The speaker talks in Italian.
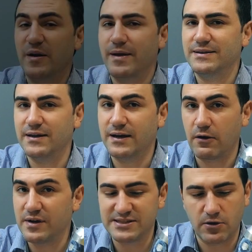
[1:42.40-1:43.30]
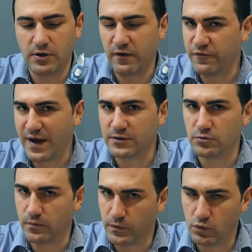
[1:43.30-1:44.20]
premettere che questa non è
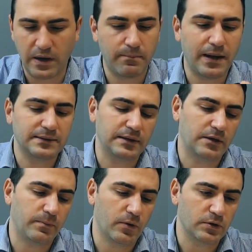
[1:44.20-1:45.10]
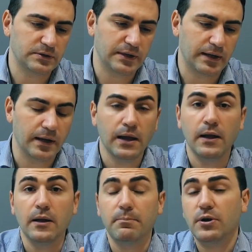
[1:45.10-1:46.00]
affatto una Baltic Porter,
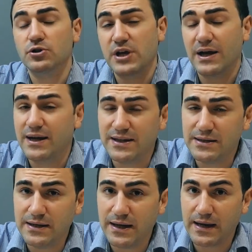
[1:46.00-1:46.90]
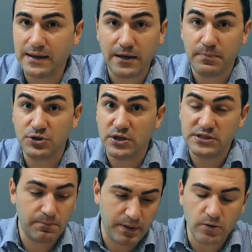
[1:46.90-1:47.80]
però c'è anche da dire che nel
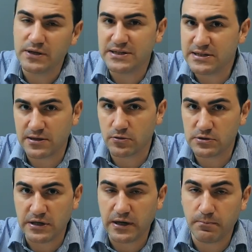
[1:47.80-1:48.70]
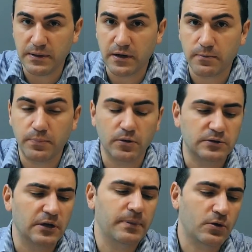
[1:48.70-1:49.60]
BJCP non esiste lo stile Imperial
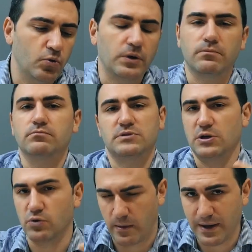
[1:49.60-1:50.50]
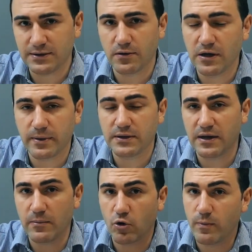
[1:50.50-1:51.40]
Porter, per cui sicuramente non la
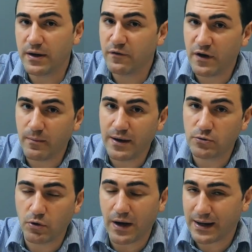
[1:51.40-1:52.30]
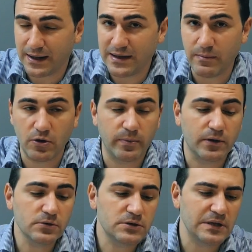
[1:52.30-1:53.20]
prenderemo come riferimento accademico per
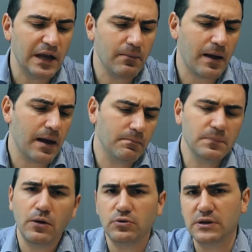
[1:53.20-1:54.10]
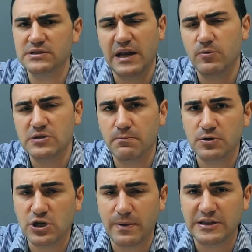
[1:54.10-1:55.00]
lo stile, ma la utilizzeremo
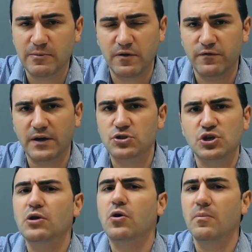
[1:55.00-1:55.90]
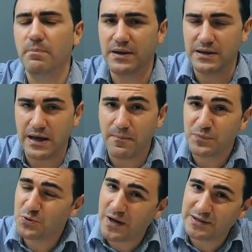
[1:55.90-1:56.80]
semplicemente per farci compagnia
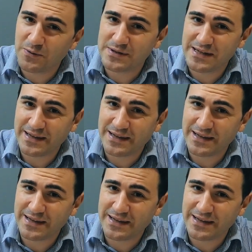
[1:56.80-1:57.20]
durante questa